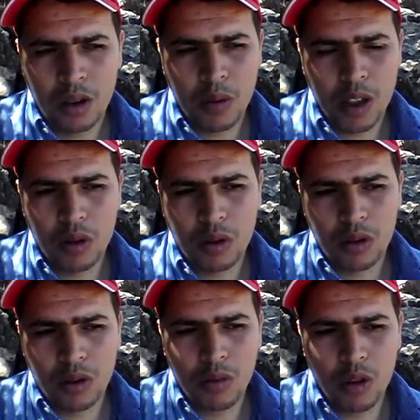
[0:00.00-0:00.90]
قماتون
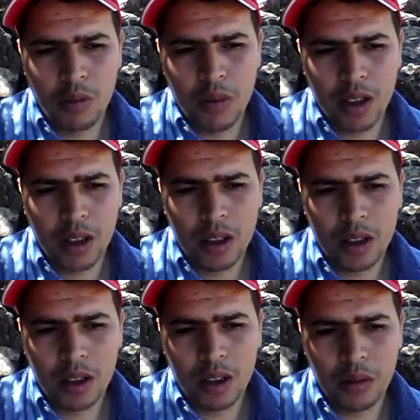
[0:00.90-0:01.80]
محمد
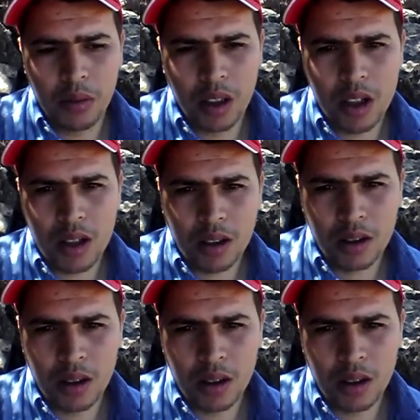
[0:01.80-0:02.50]
ديما النشاط